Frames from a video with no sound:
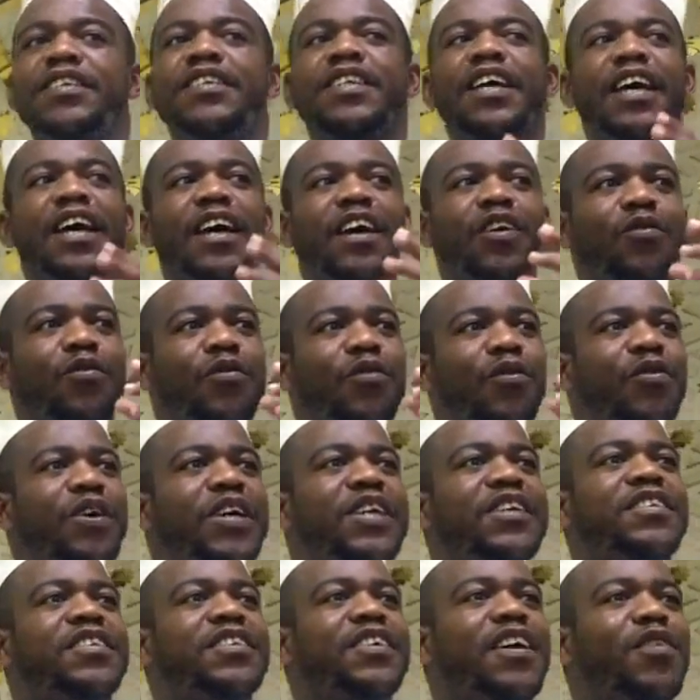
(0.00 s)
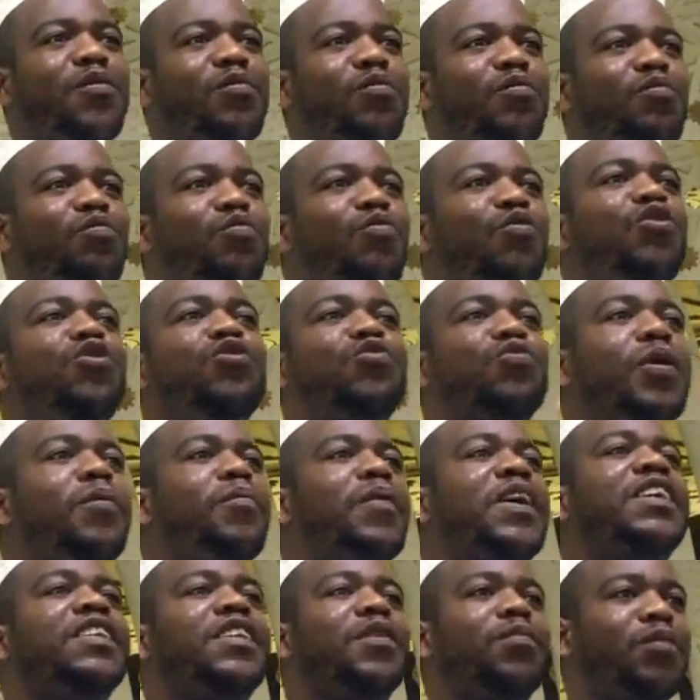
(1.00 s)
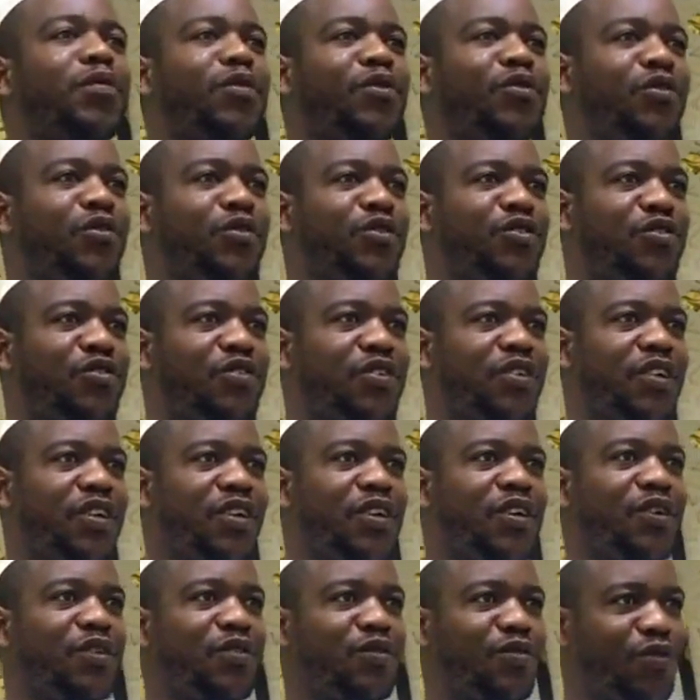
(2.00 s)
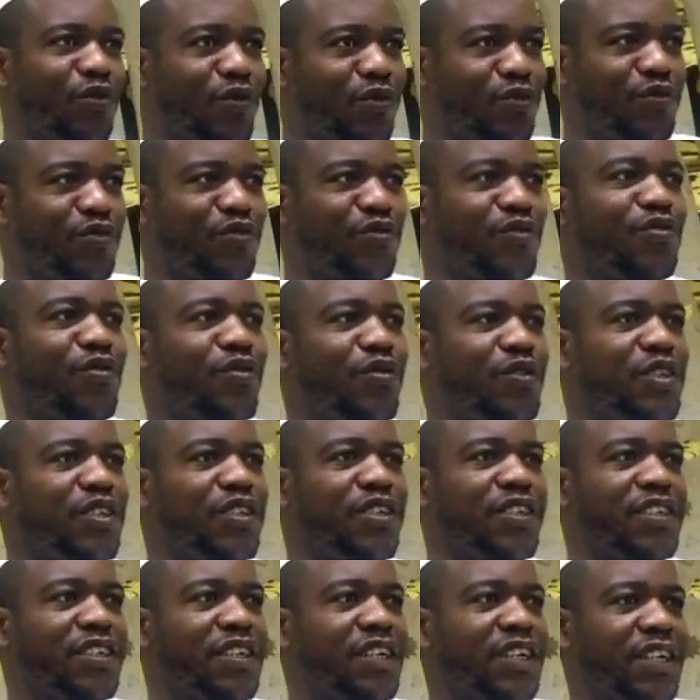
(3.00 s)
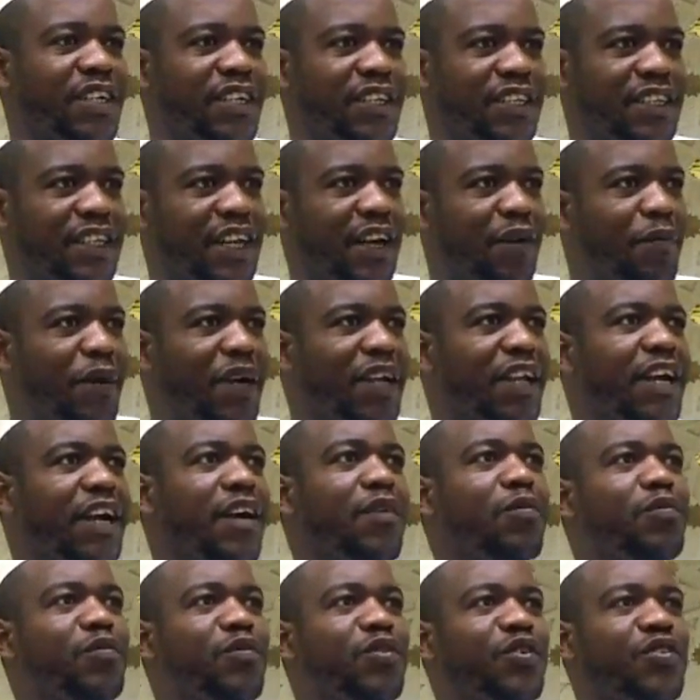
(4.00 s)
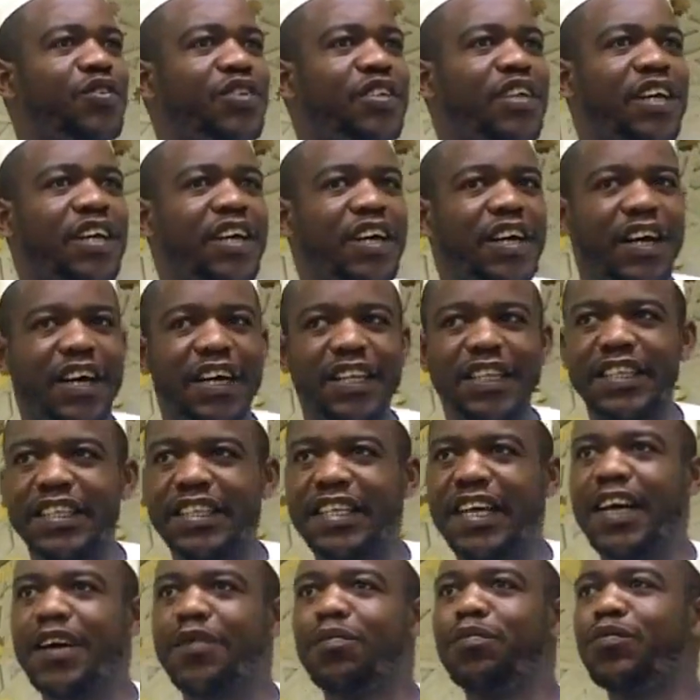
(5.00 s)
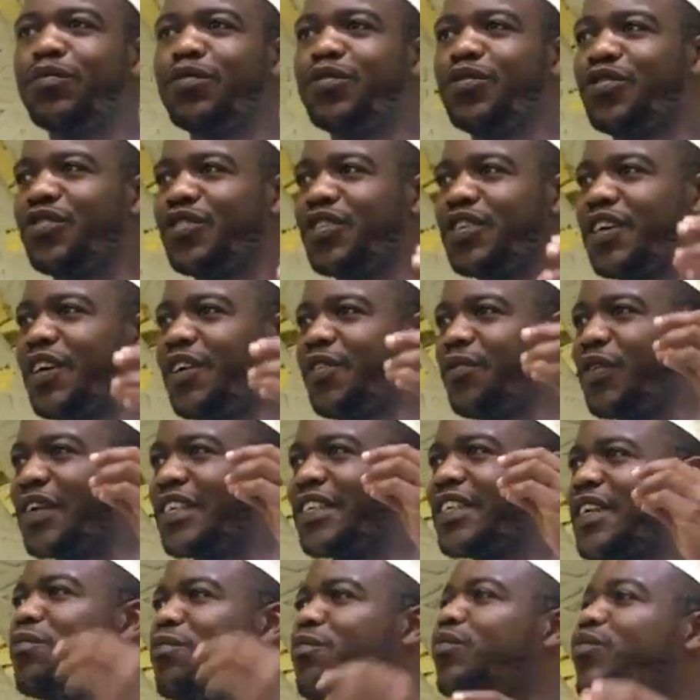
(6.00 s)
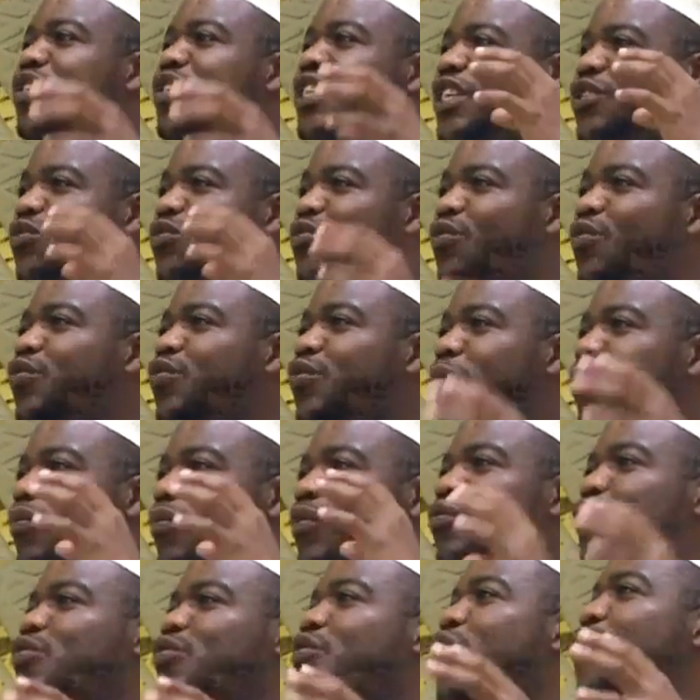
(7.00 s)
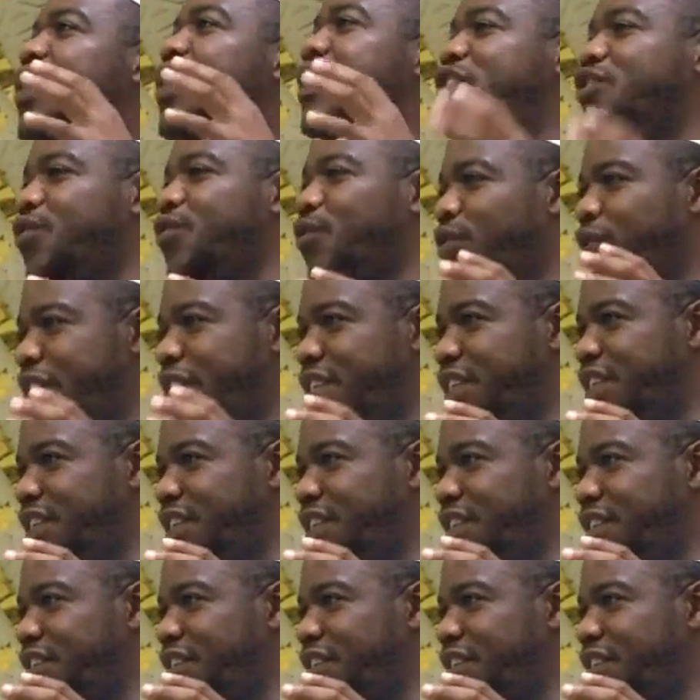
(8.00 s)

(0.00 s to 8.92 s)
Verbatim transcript: é coisa muito amada por nós. Todos nós trabalhamos, andamos, Fazemos de tudo por duas coisas: